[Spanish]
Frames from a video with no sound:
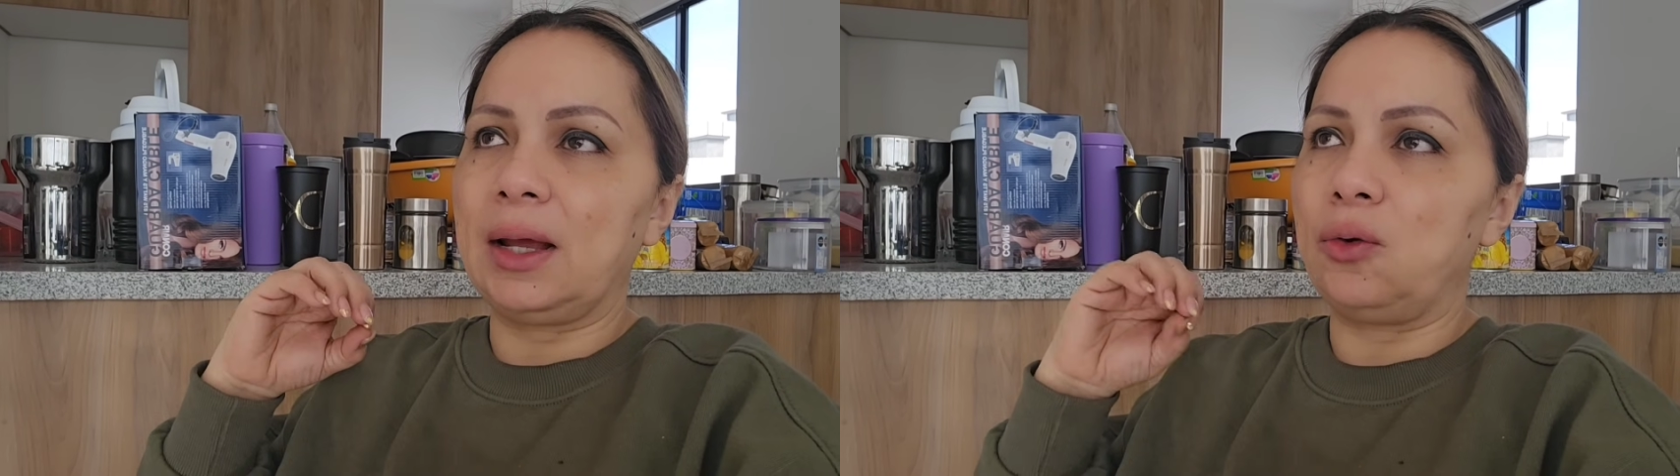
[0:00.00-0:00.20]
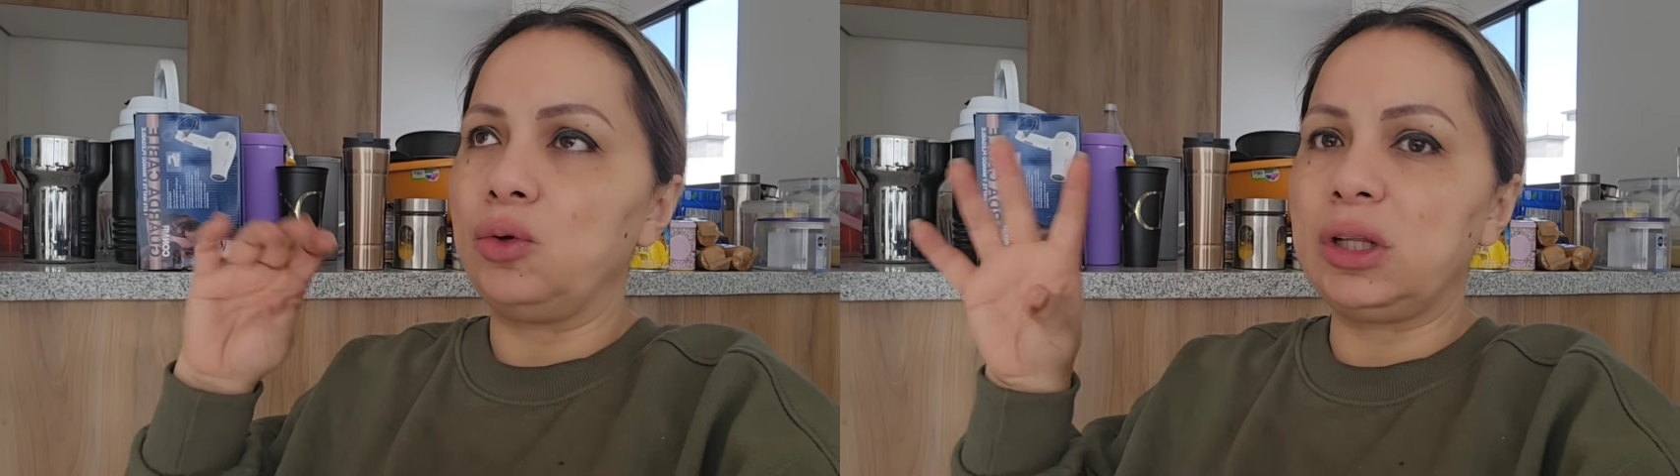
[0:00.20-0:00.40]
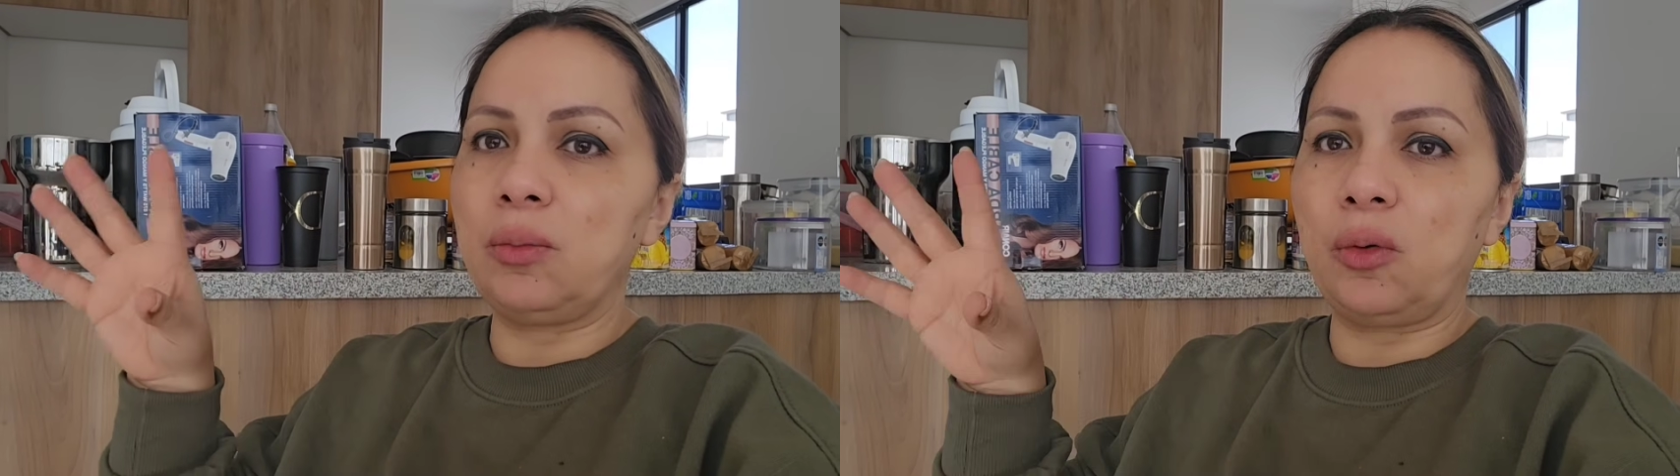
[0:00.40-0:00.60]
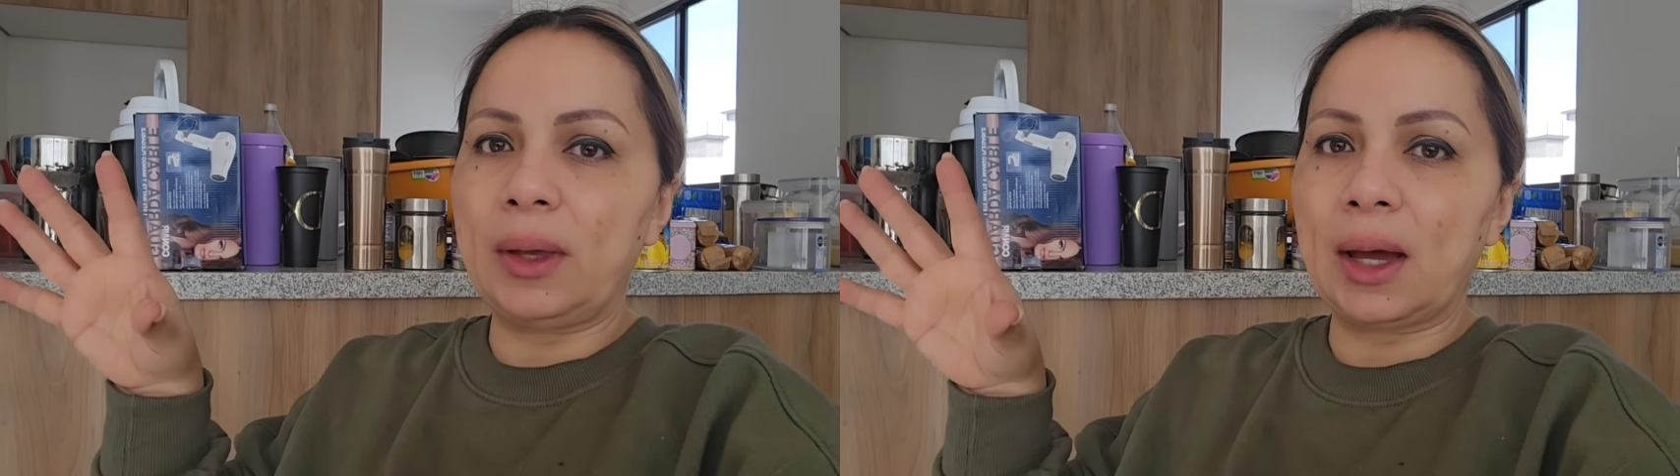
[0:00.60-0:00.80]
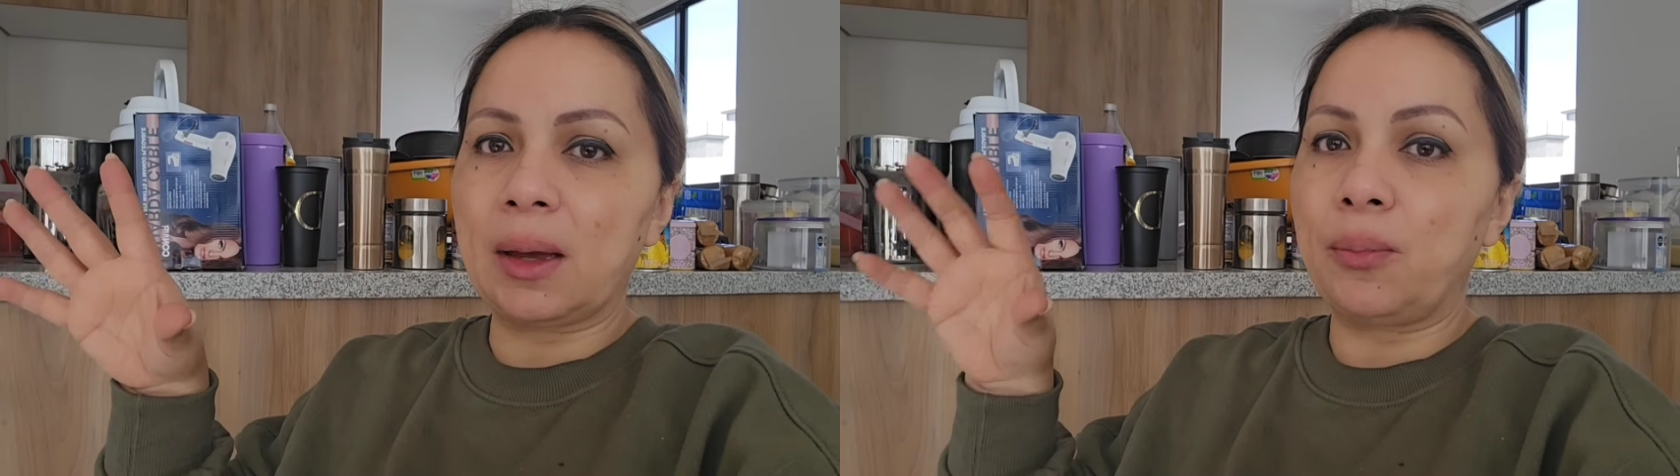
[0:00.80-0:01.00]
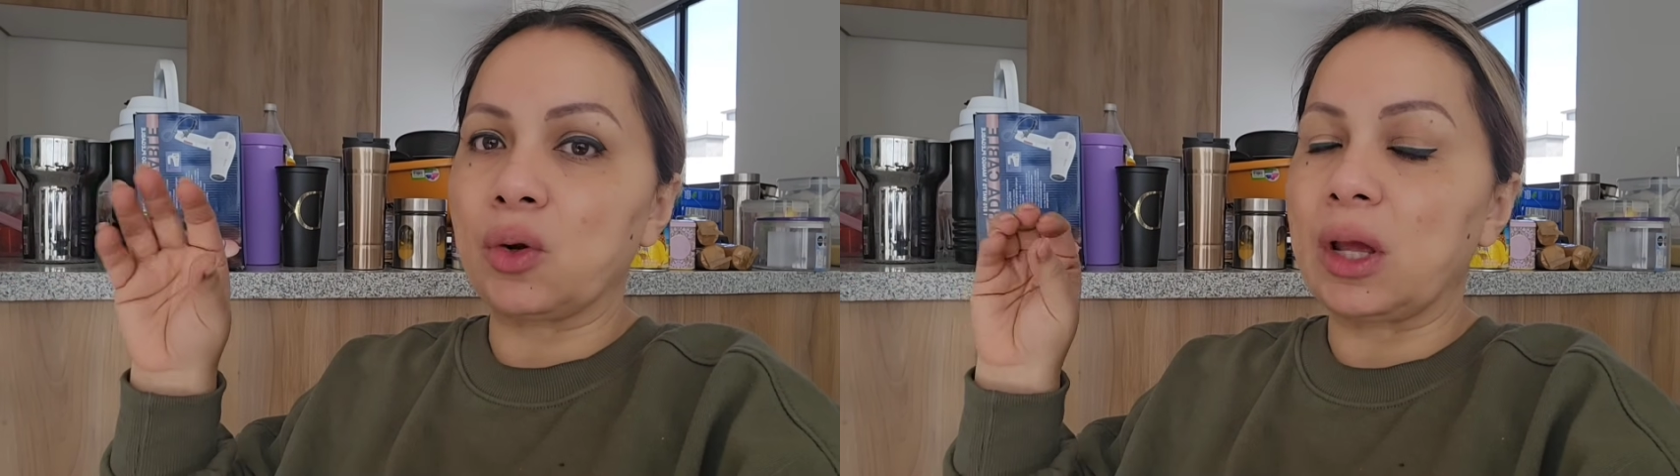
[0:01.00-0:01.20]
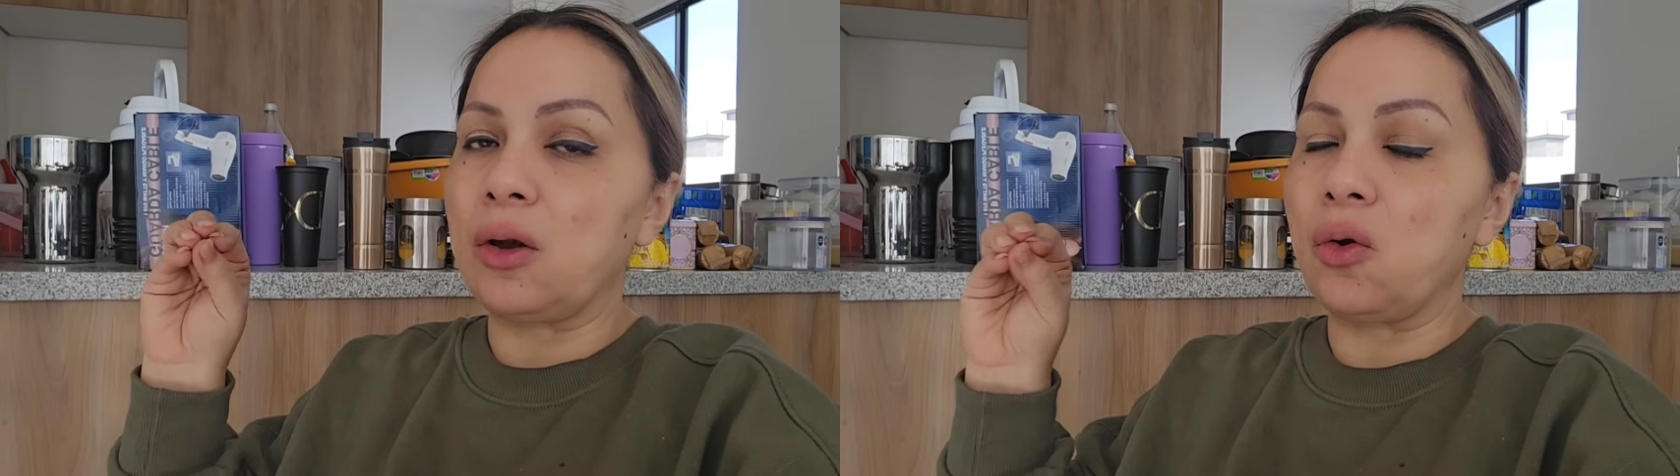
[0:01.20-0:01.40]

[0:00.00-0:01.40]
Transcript: el último viaje porque